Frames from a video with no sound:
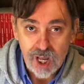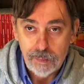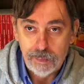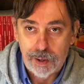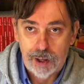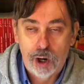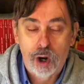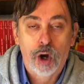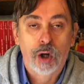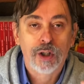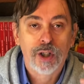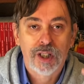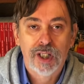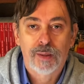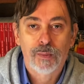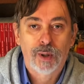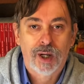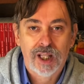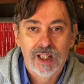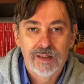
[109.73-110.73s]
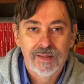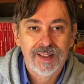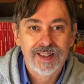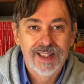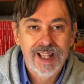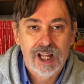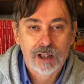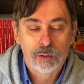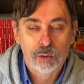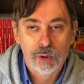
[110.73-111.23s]
però diciamo che è
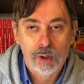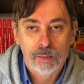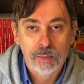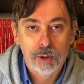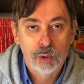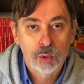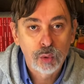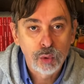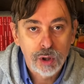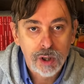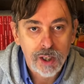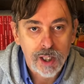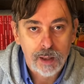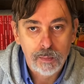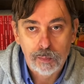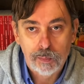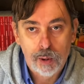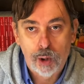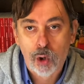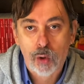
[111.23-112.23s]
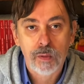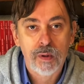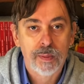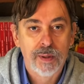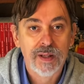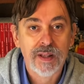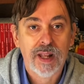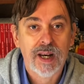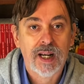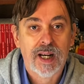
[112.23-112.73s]
diventato un'abitudine un po' come
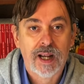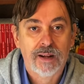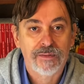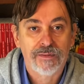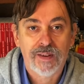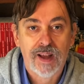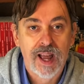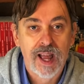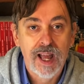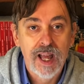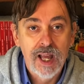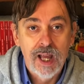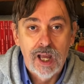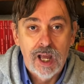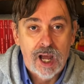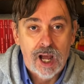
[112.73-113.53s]
prendere il caffè